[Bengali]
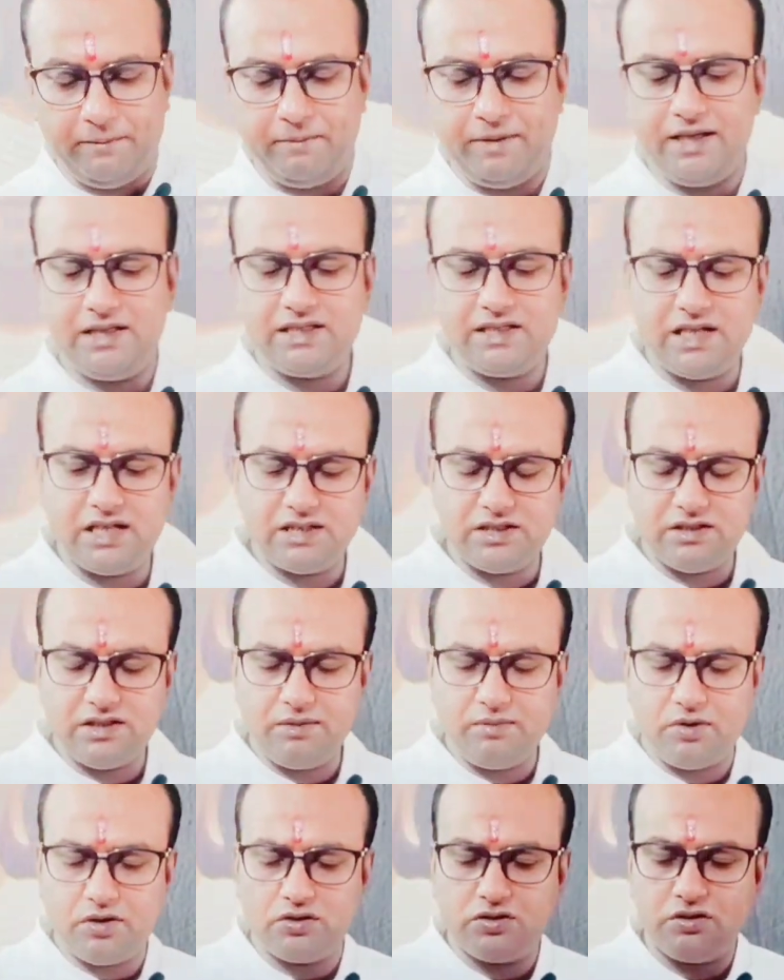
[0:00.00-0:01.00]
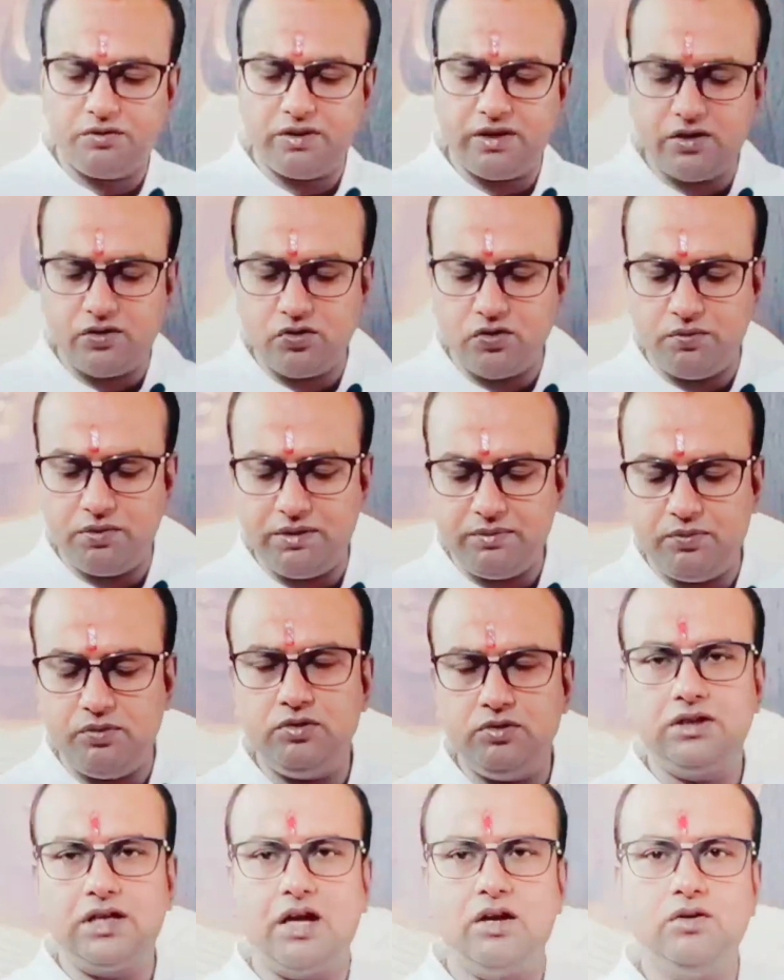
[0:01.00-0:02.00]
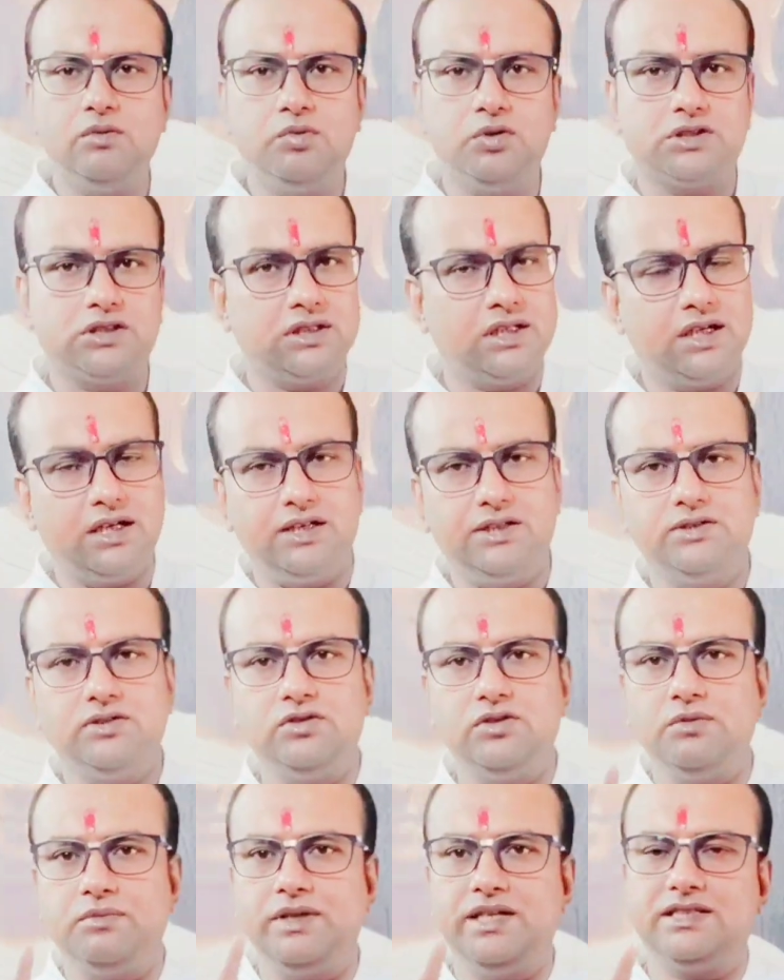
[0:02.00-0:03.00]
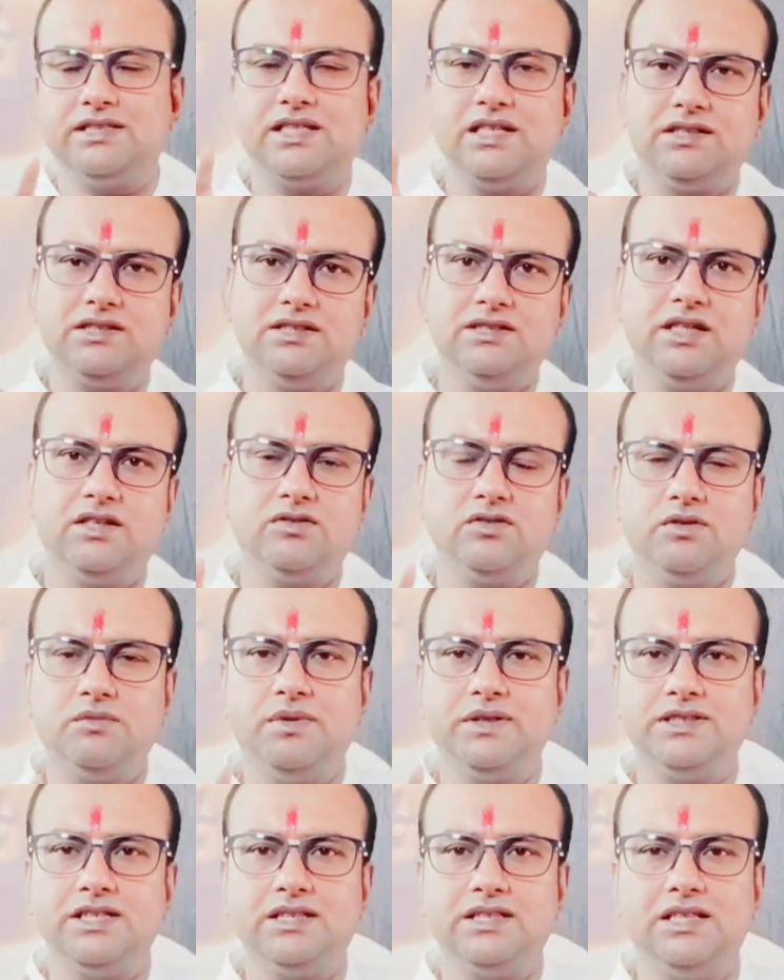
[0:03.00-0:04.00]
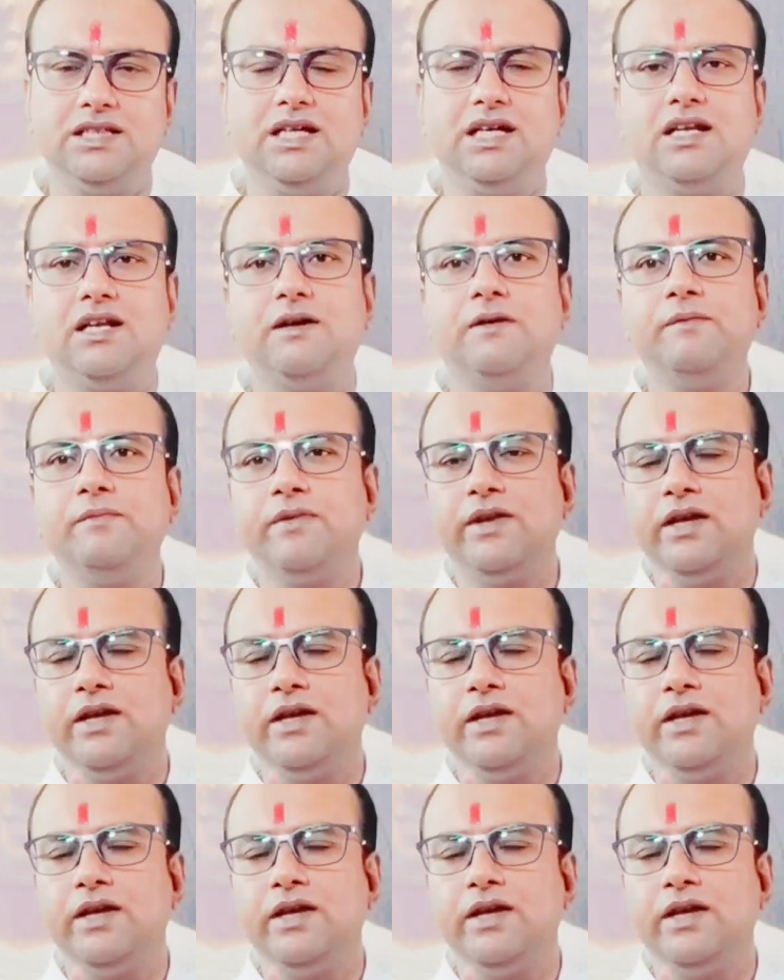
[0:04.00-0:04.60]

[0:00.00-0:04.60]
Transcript: মেষ রাশিতে বর্তমানে রবি বুধ রাহু বসে থাকার জন্য মেষ রাশি জাতক বা জাতিকারা